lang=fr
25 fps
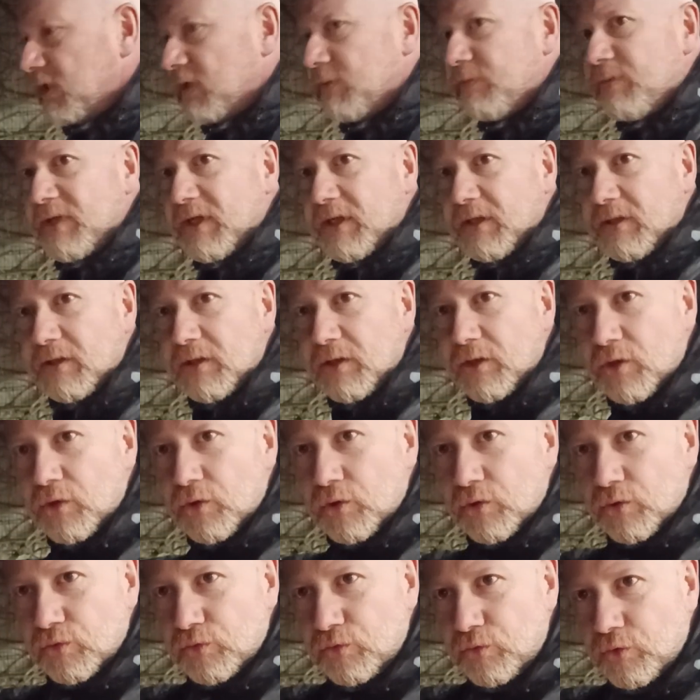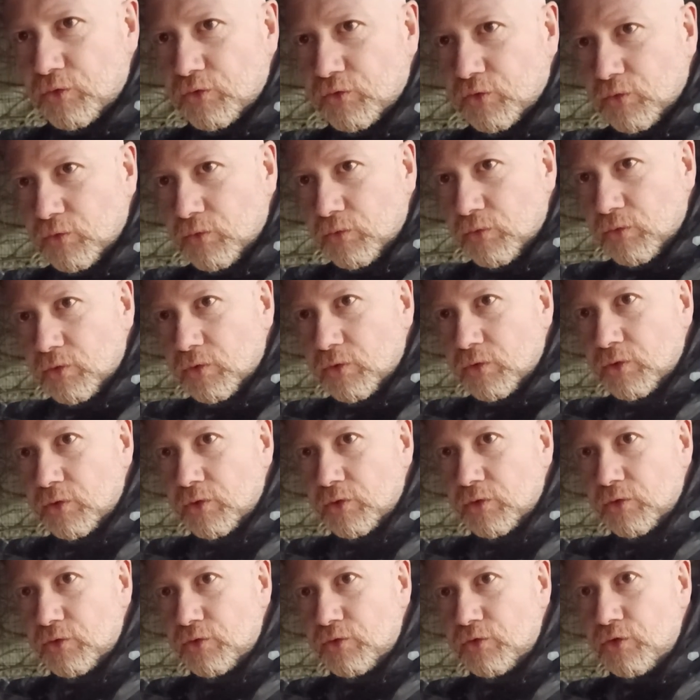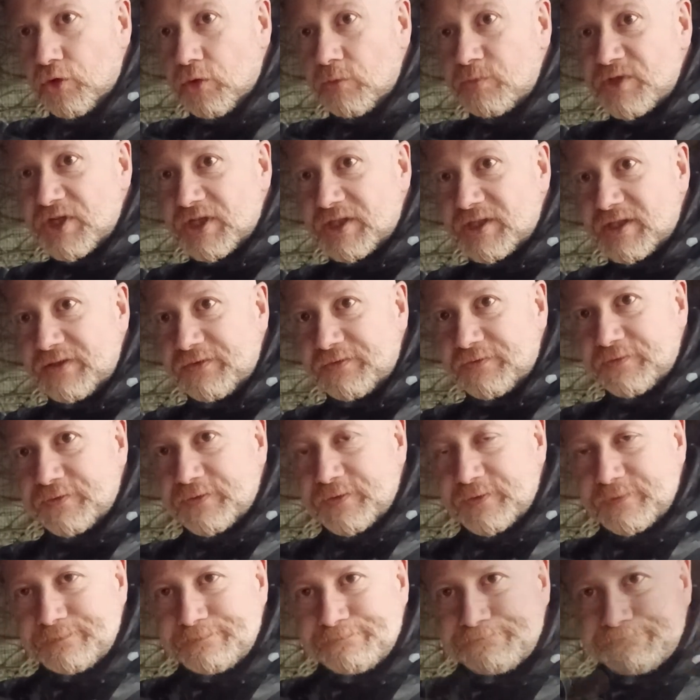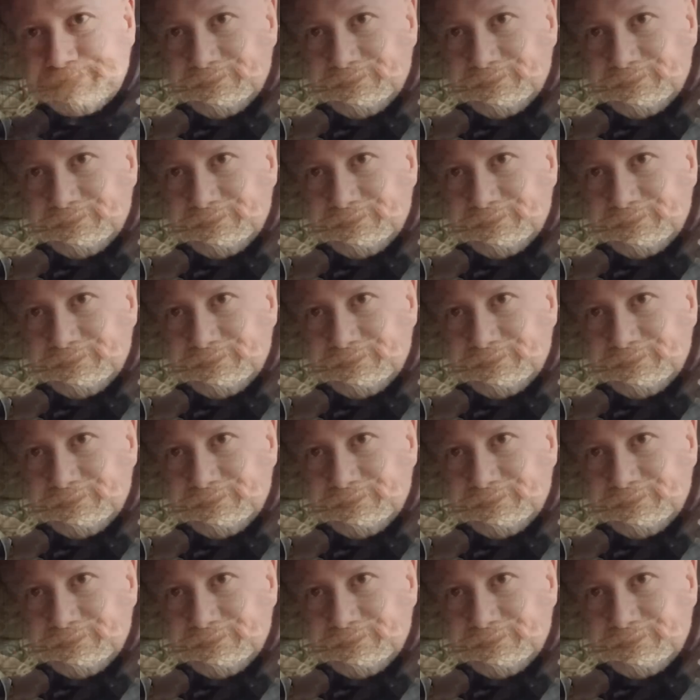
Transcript: eh bien, de son objectif.